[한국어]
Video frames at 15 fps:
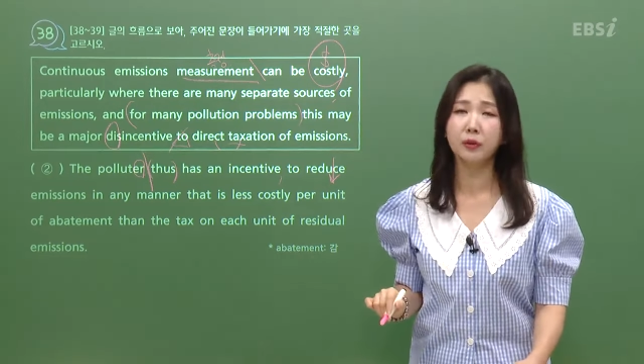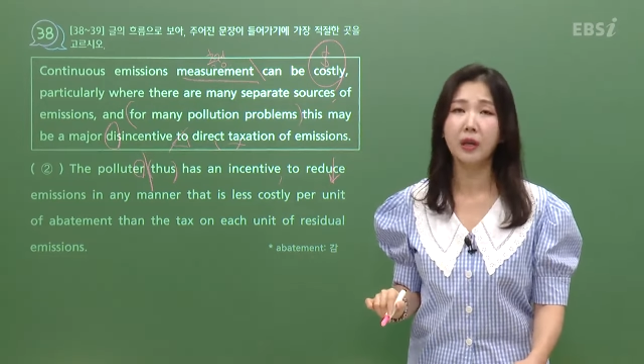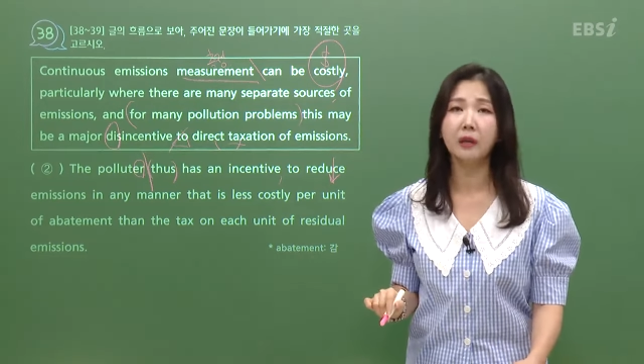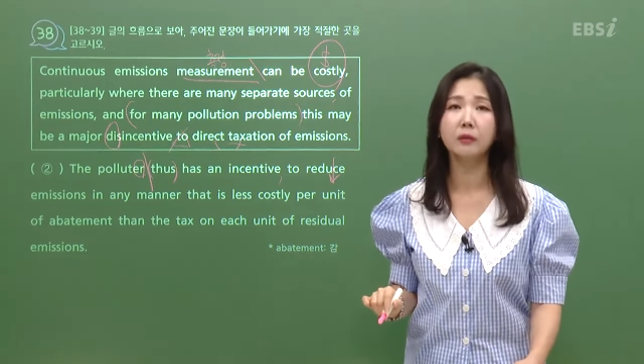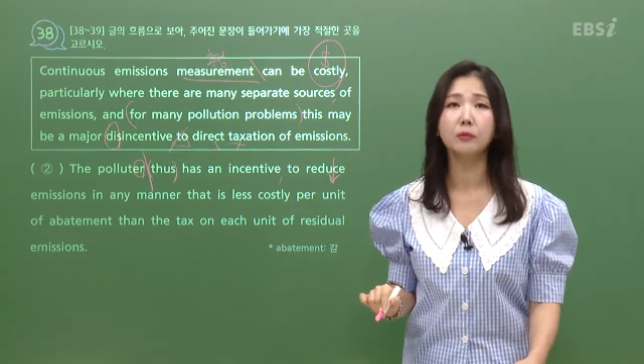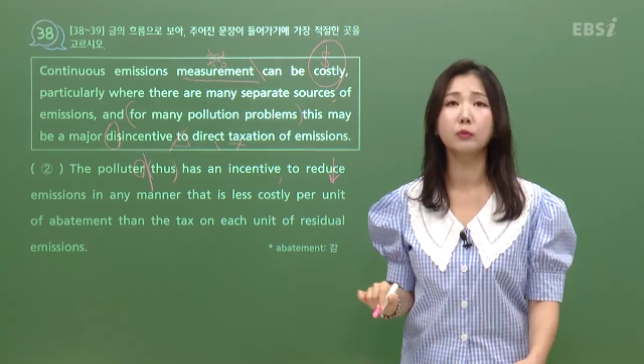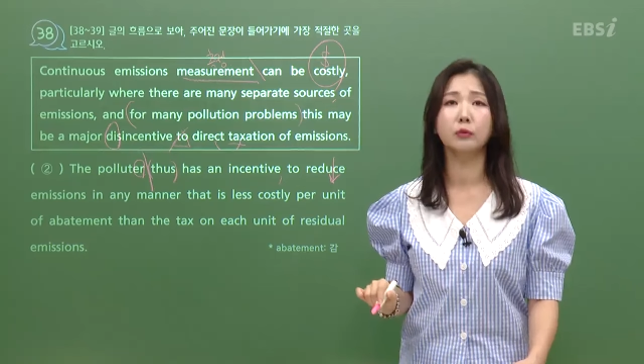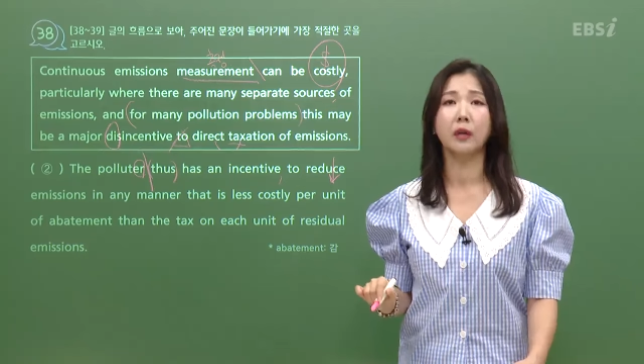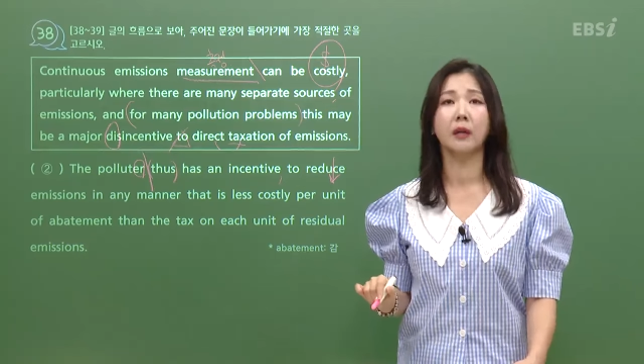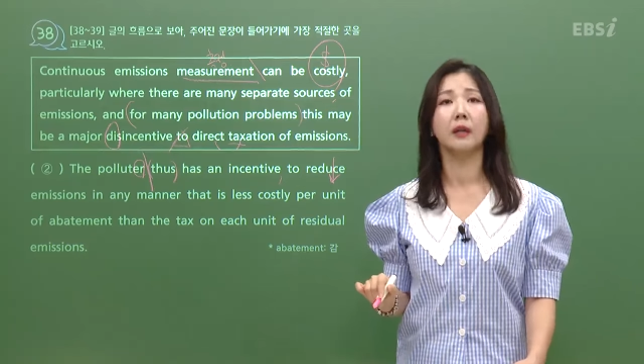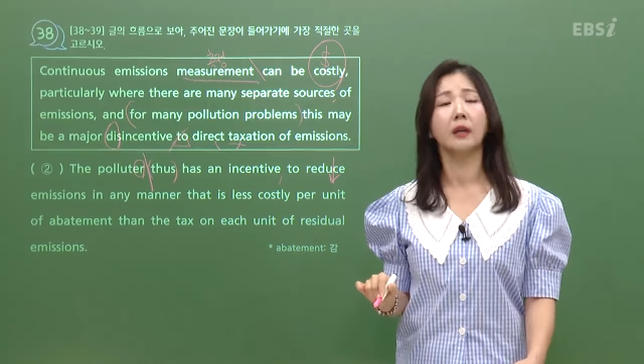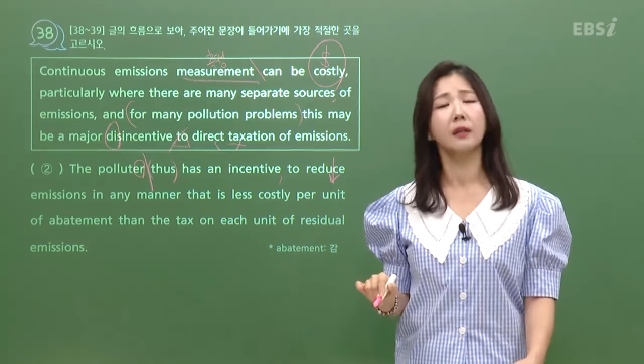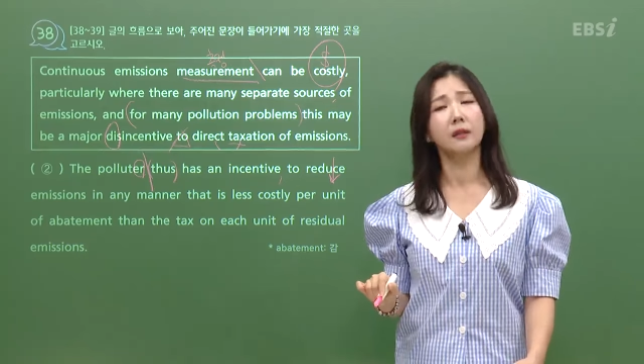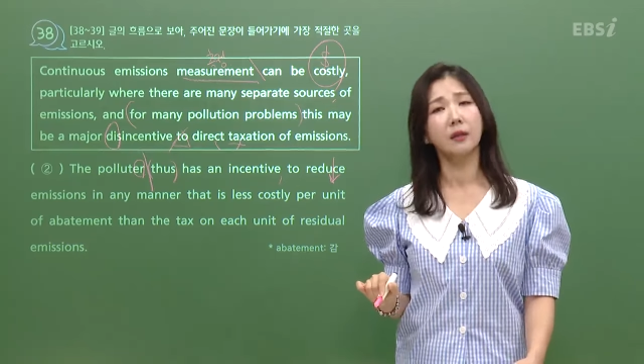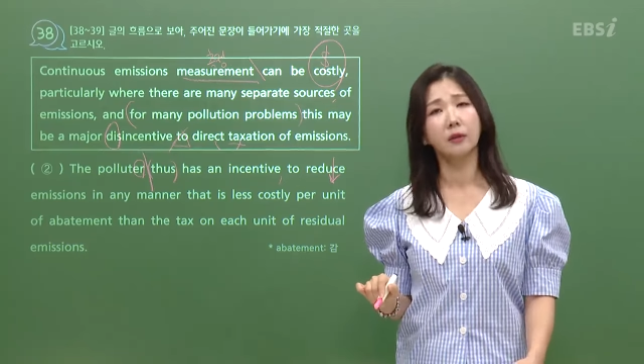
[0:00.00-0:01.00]
세금으로 다
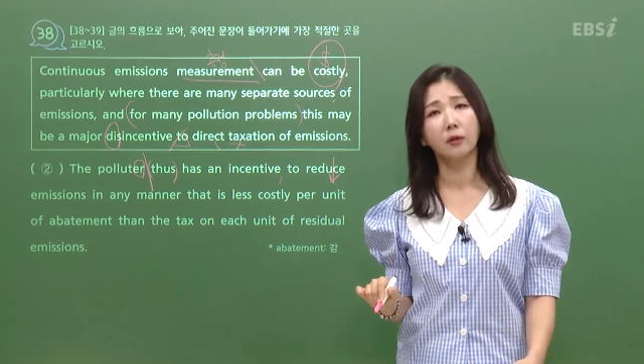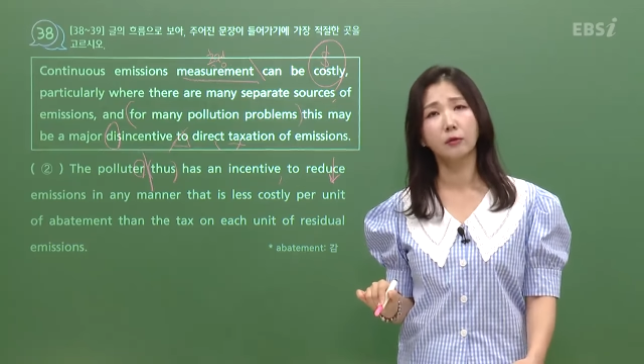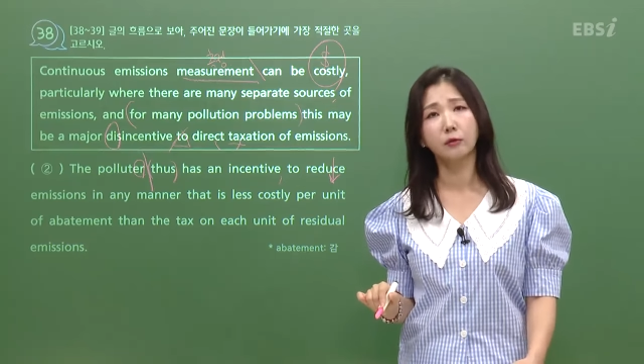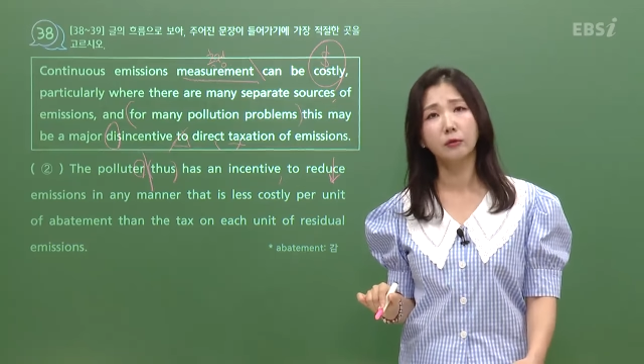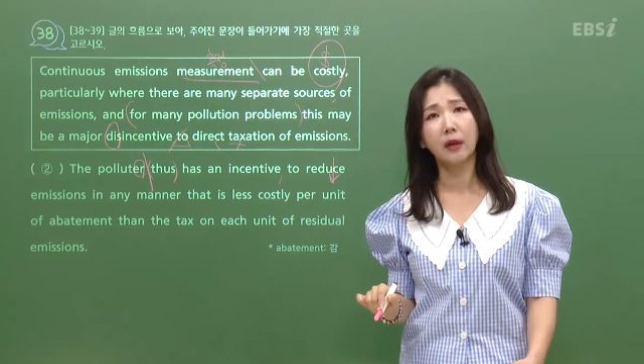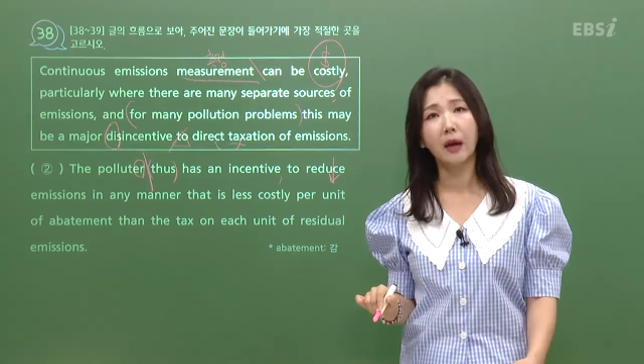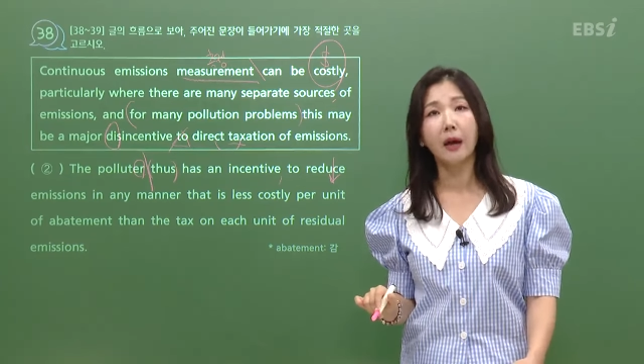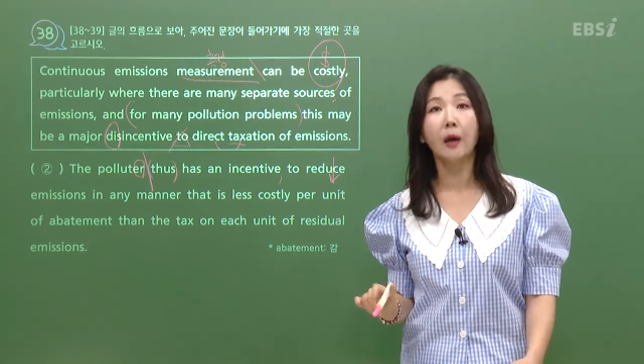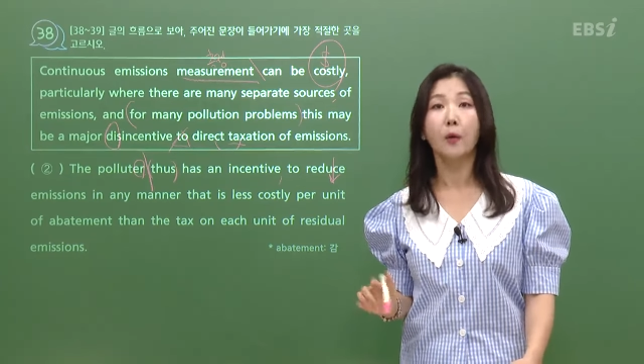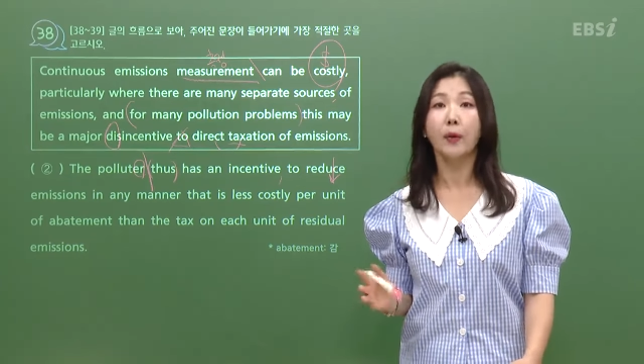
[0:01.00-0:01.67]
내게 생겼구나